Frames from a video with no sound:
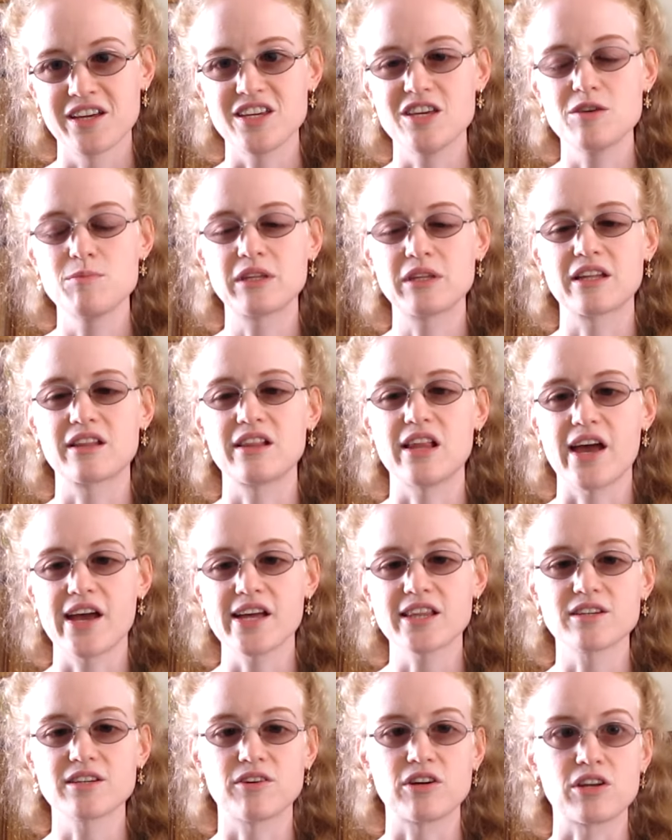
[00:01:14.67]
И именно для
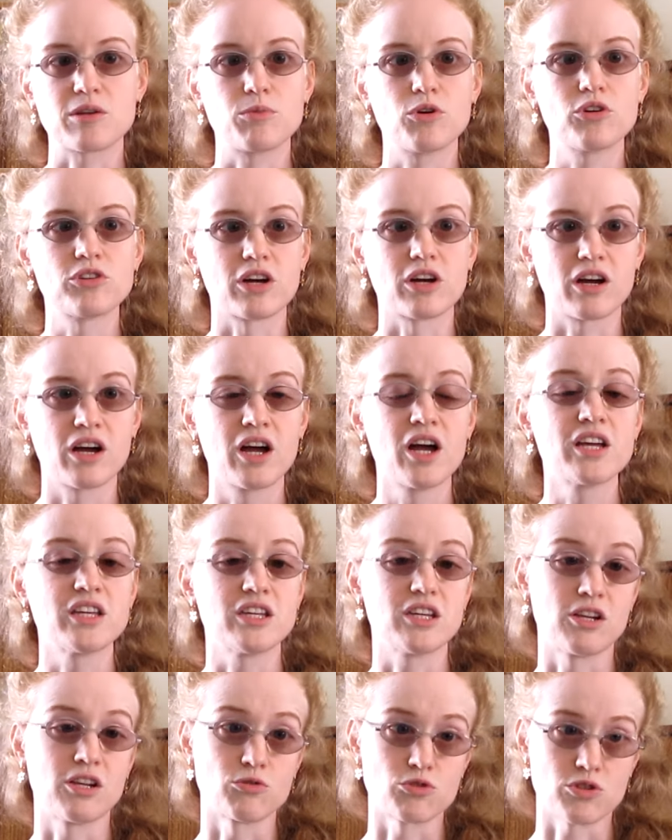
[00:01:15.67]
этого ребенок
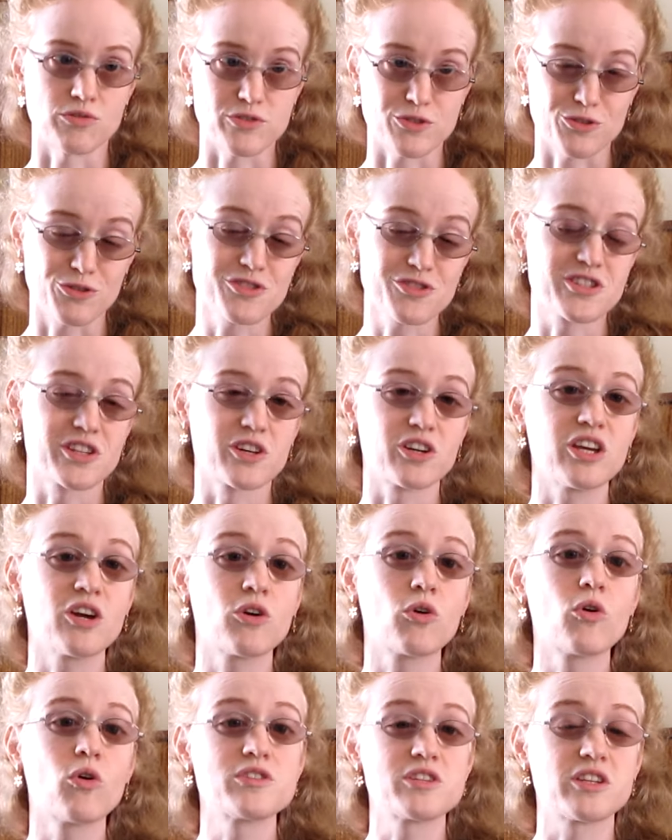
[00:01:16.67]
или уже взрослый и
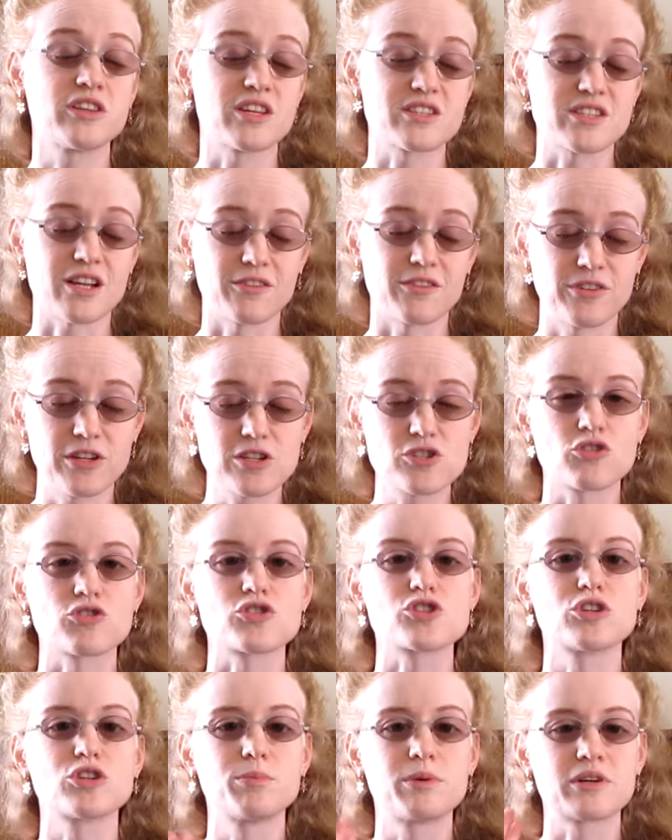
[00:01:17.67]
ходит на
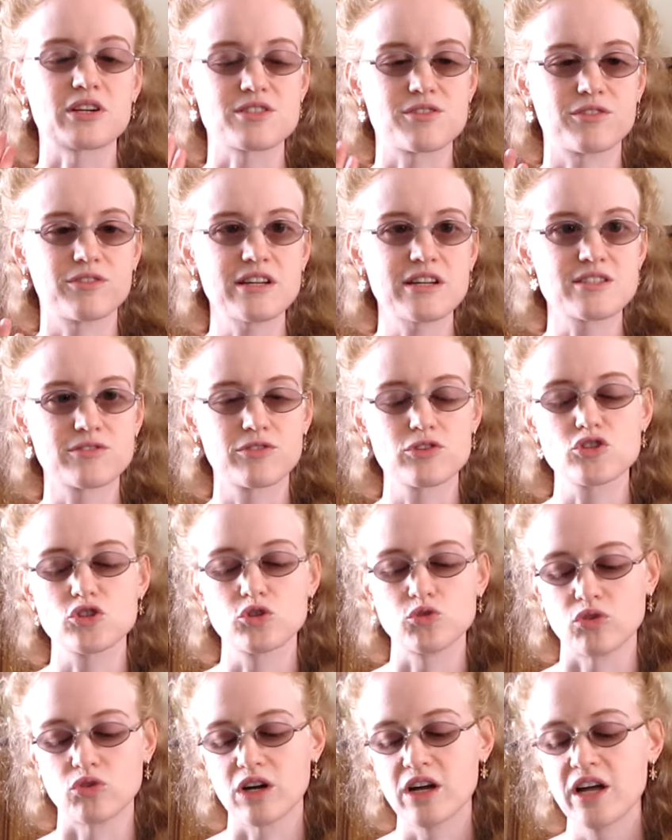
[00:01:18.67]
сольфеджио, чтобы развивать свой
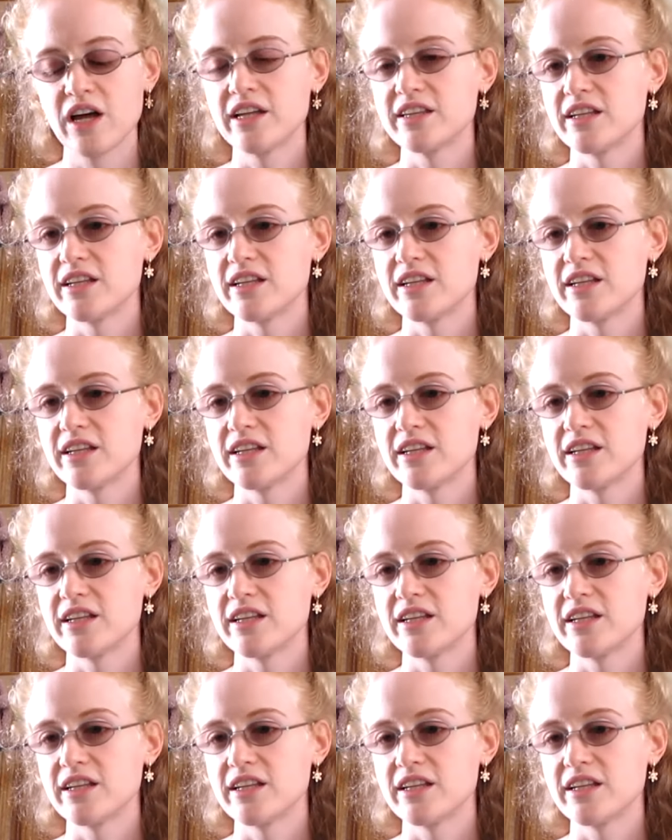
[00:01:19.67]
слух.